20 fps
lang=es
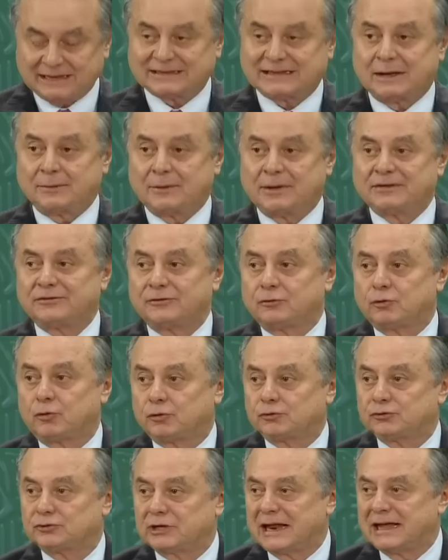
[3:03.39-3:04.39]
a través de
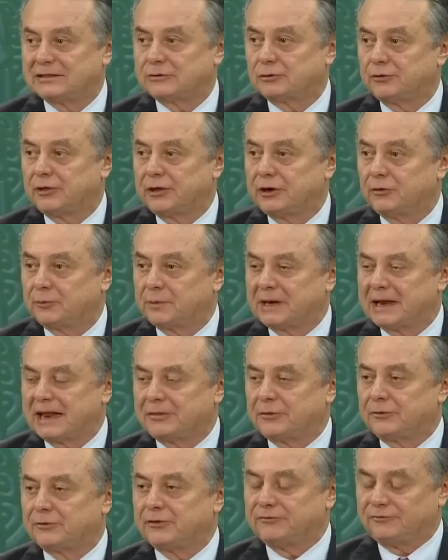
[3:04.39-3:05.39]
un contrato
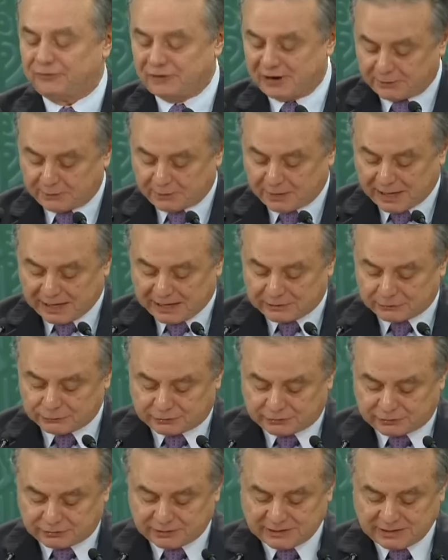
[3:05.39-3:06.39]
denominado de Farm
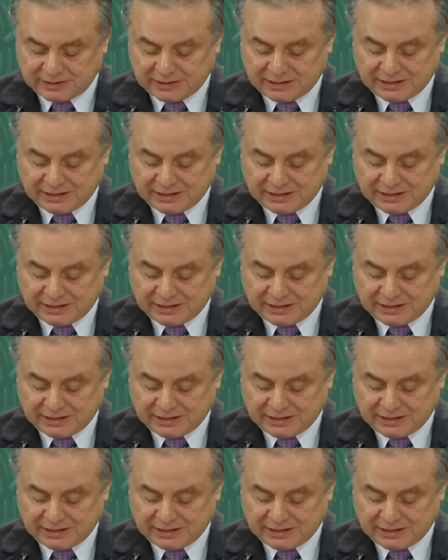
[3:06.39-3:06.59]
Out